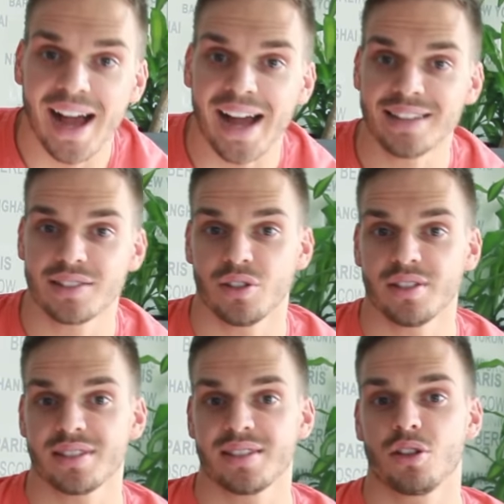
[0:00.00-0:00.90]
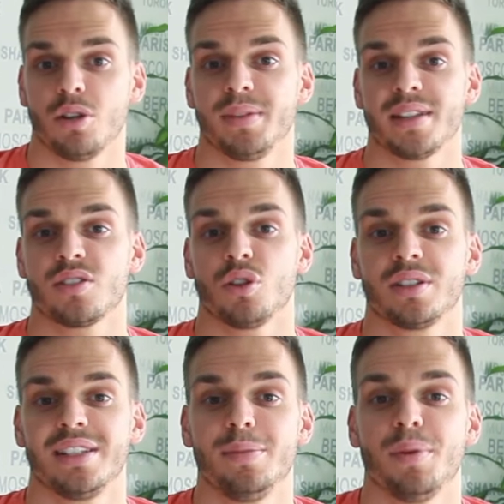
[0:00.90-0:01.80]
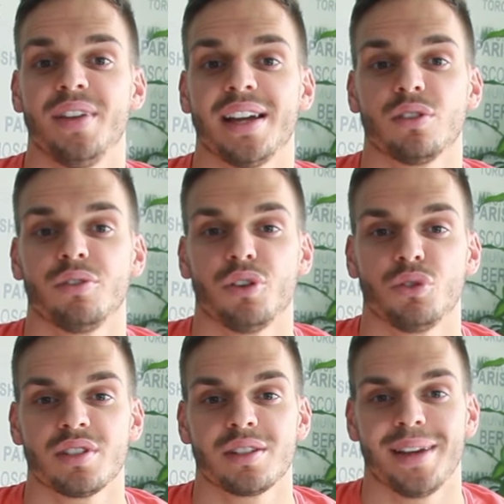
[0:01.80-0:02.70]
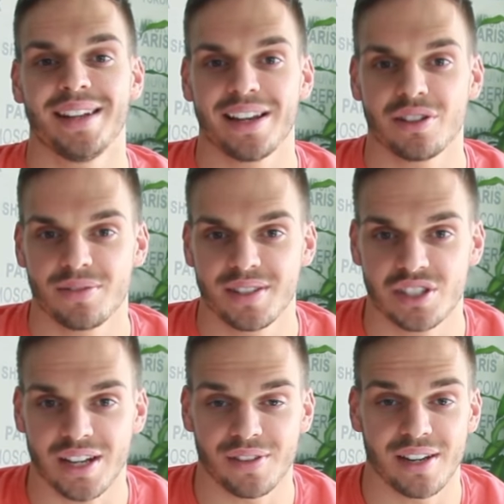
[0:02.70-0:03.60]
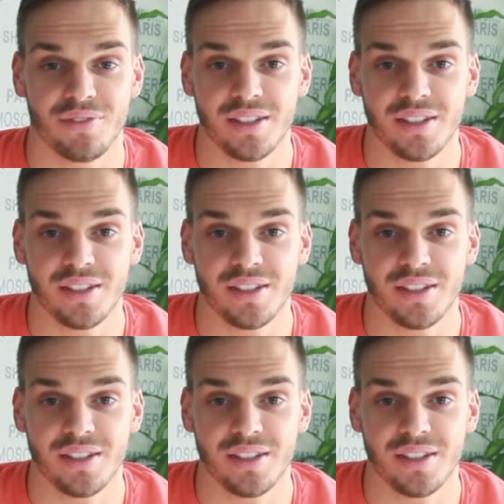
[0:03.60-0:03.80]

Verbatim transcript: Ansonsten kommt jetzt noch die Bewertung von unserem Ernährungswissenschaftler,